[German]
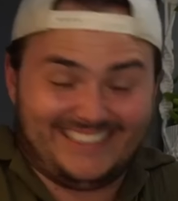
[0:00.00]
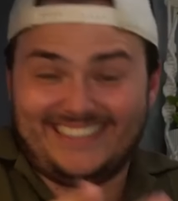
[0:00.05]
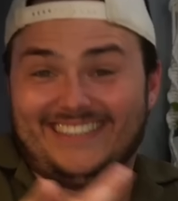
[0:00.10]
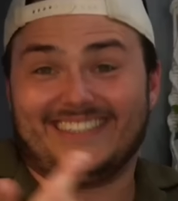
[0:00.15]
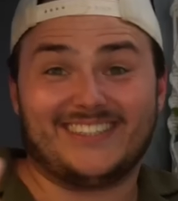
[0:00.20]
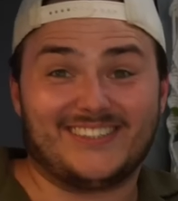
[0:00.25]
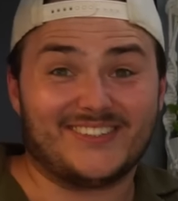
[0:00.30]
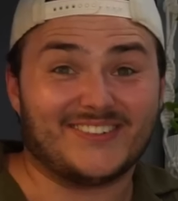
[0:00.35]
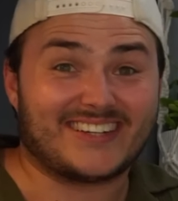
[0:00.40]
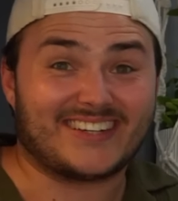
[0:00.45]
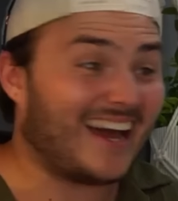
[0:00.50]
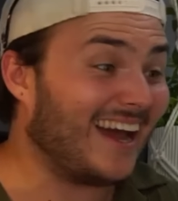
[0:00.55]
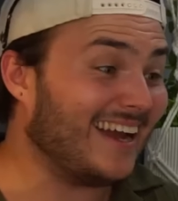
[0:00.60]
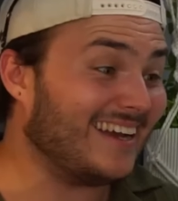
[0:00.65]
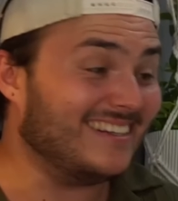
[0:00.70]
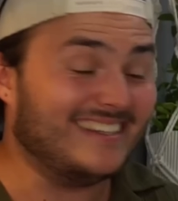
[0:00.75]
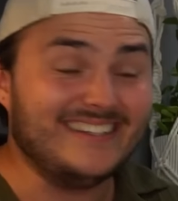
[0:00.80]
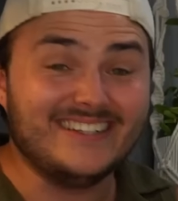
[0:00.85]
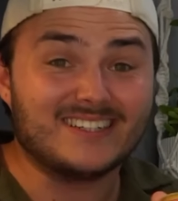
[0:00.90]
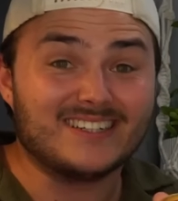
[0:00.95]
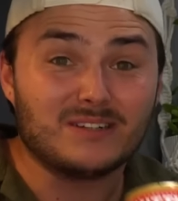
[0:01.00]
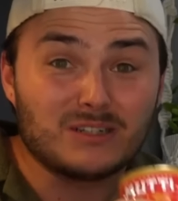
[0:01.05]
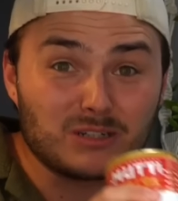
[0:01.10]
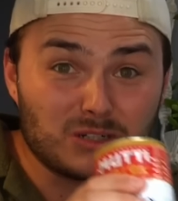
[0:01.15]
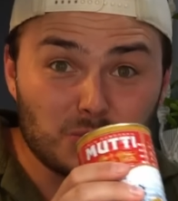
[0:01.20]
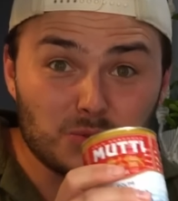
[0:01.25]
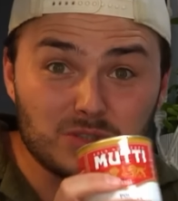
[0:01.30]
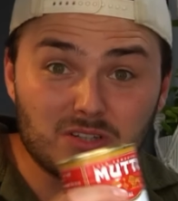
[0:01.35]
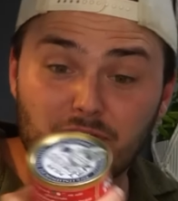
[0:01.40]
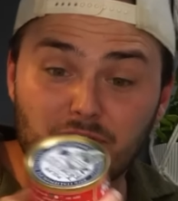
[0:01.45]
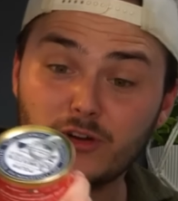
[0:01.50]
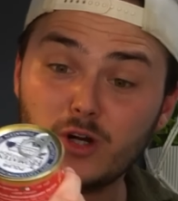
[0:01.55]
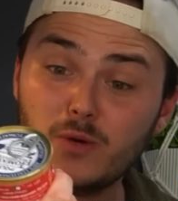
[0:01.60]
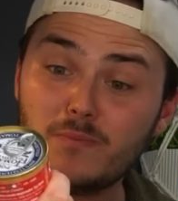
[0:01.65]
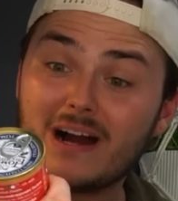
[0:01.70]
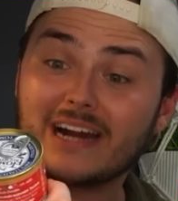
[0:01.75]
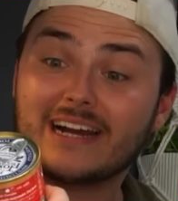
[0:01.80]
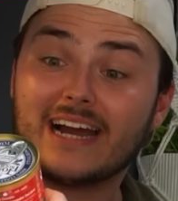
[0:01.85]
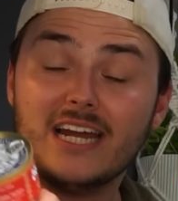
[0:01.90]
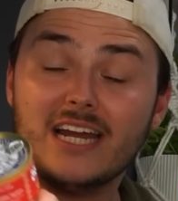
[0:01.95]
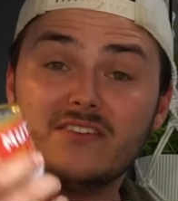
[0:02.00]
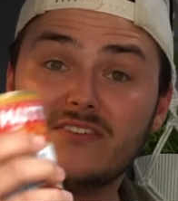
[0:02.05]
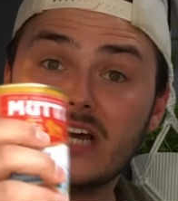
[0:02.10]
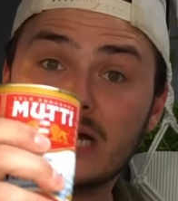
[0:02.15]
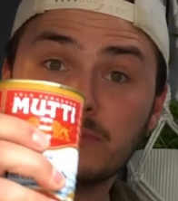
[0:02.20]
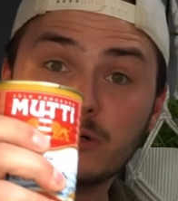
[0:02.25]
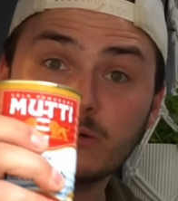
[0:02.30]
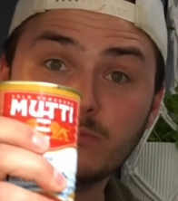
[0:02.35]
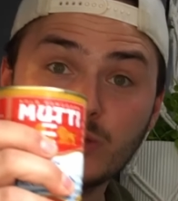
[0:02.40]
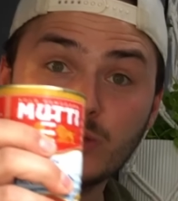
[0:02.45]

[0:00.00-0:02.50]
das ist so geil. Hier, gute Firma, keine Werbung,